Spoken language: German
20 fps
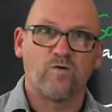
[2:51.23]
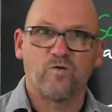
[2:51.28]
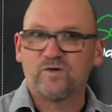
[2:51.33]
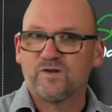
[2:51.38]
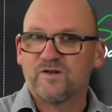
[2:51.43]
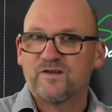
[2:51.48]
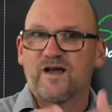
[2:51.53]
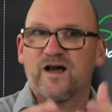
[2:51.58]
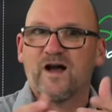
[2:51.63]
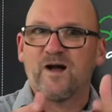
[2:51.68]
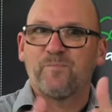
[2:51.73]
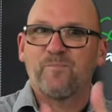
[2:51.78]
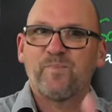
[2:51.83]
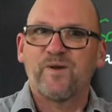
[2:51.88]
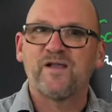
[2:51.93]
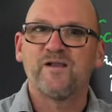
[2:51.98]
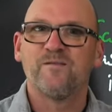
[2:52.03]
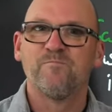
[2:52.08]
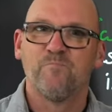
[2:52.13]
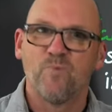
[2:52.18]
oder der
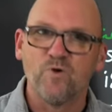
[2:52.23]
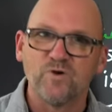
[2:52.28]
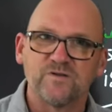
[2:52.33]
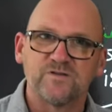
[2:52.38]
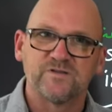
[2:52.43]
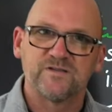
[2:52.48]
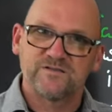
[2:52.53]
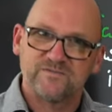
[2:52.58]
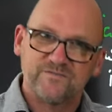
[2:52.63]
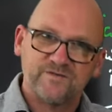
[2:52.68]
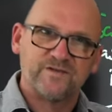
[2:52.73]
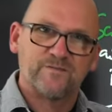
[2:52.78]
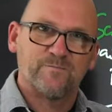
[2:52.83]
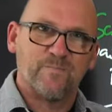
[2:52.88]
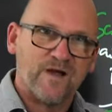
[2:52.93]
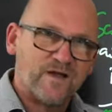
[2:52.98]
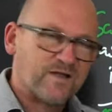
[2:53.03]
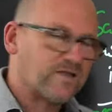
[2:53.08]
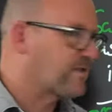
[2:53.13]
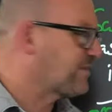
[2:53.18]
Appellmund, deswegen
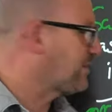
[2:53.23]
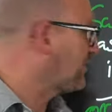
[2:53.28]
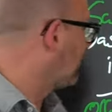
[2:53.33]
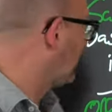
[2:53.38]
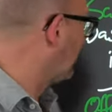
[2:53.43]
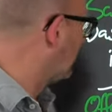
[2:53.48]
mag ich den